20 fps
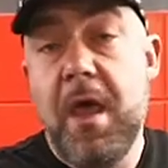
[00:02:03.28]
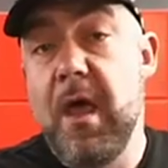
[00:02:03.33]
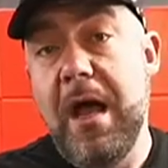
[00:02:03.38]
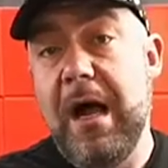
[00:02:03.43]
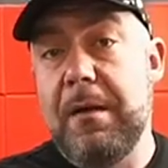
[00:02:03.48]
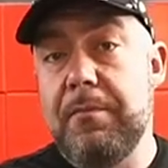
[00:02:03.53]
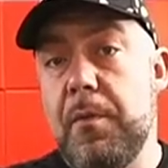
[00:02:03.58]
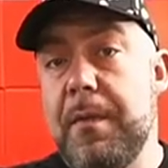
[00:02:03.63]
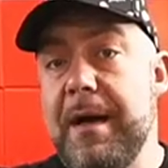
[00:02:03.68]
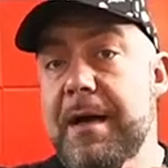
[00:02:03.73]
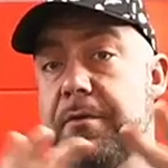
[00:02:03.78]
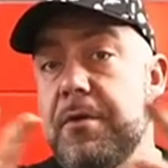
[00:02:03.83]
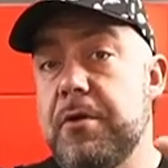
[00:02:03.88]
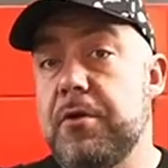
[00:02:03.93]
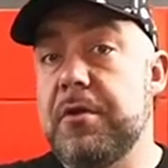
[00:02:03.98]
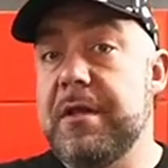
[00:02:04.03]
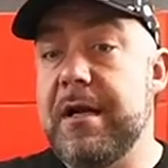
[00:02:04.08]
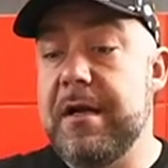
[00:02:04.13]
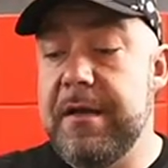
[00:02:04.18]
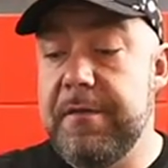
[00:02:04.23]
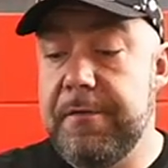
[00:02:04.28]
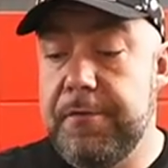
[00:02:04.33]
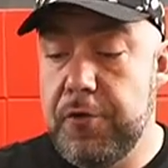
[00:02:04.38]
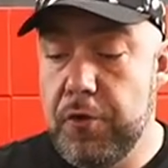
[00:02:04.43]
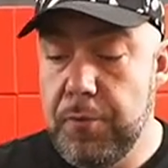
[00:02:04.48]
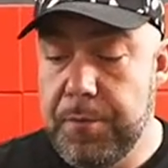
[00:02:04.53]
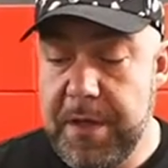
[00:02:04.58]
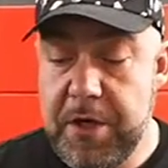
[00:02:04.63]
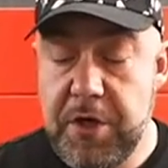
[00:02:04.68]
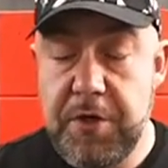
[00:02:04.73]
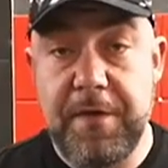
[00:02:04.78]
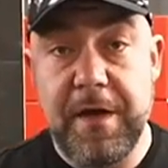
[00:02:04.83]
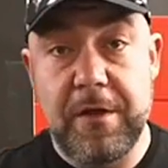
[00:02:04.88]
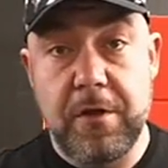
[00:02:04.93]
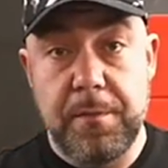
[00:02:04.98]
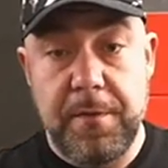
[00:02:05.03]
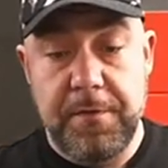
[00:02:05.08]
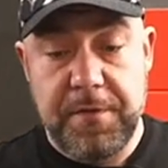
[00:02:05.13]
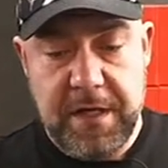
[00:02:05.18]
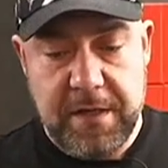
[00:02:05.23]
Albo mają to totalnie w dupie i
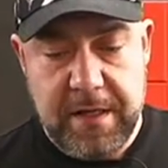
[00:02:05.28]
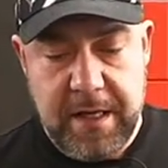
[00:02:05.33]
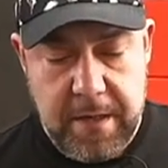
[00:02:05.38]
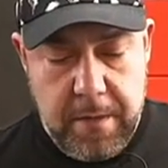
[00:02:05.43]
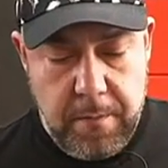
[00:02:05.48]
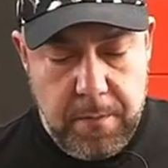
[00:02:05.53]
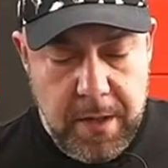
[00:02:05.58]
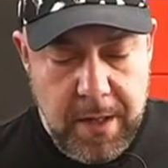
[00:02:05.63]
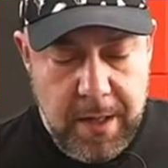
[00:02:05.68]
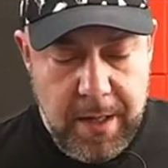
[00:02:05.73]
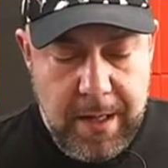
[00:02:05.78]
świadomie wsiadają.